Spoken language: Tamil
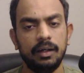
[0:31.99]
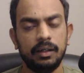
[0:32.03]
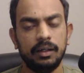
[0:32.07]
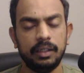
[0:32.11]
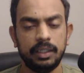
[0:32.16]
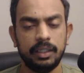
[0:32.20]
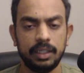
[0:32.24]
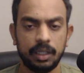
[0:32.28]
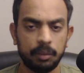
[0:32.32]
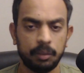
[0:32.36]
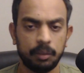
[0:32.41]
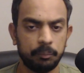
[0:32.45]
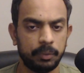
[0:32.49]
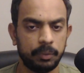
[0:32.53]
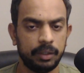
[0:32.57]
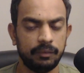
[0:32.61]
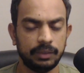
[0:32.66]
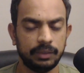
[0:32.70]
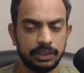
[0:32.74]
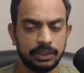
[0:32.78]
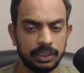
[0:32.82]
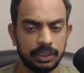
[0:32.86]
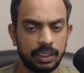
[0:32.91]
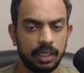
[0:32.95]
நீங்கள் கம்பெனி
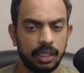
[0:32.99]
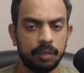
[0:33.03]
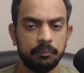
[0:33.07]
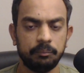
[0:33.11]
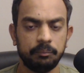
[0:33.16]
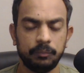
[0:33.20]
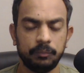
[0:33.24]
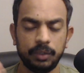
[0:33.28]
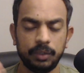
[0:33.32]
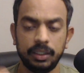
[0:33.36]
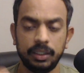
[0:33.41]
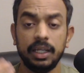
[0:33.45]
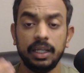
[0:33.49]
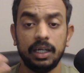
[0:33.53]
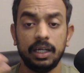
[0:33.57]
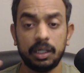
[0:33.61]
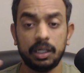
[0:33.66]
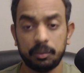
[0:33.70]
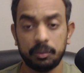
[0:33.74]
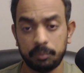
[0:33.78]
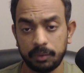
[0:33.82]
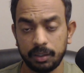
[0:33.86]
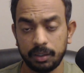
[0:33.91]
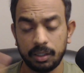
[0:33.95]
வச்சுருக்கலாம் நீங்கள்
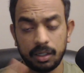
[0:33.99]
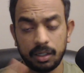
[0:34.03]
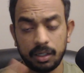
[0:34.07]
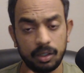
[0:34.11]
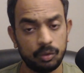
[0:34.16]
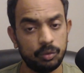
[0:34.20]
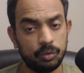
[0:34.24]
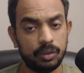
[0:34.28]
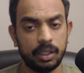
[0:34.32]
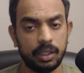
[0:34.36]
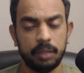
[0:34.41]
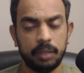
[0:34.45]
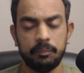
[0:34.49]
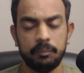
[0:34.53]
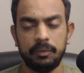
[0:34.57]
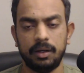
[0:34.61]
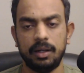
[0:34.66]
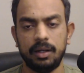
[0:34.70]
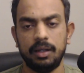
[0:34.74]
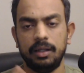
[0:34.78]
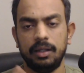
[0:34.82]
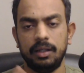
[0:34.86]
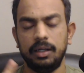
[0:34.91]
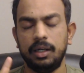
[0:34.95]
என்டர்பிரனர் ஆகணும்னு ட்ரை
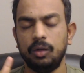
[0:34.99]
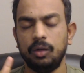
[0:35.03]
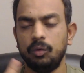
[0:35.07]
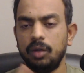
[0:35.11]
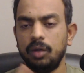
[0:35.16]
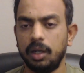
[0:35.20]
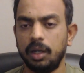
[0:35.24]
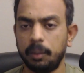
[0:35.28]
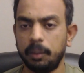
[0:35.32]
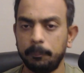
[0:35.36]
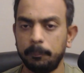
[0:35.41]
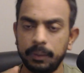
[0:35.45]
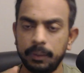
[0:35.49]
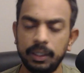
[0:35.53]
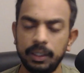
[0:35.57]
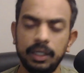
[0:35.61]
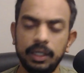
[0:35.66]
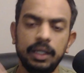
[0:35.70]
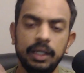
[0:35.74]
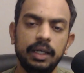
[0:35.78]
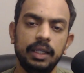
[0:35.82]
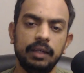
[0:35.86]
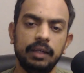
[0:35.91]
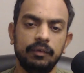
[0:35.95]
பண்ணலாம் இல்லைனா உங்கள்
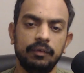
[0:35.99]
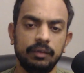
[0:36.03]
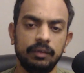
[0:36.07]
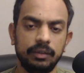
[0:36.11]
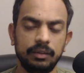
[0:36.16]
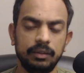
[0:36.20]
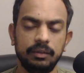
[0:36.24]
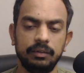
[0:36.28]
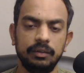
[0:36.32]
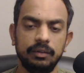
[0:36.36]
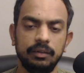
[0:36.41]
கம்பெனிலே நீங்கள் வந்து